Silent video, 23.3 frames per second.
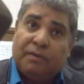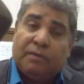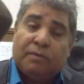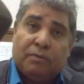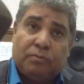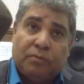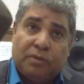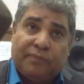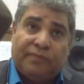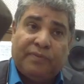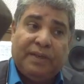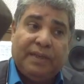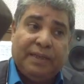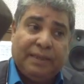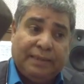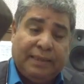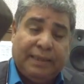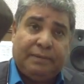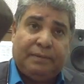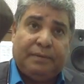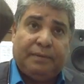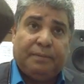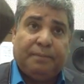اه كنت في
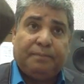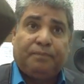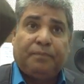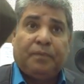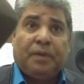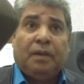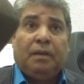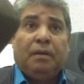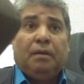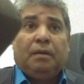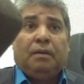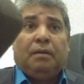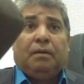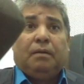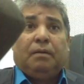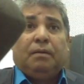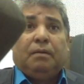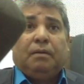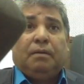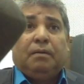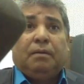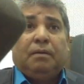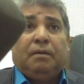الاعدادي ما
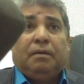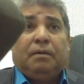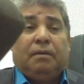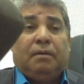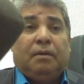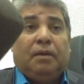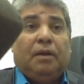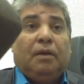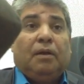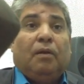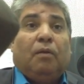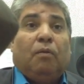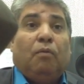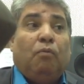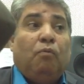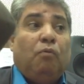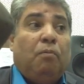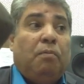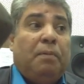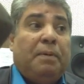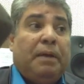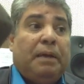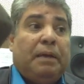شاء الله اه
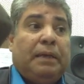وب...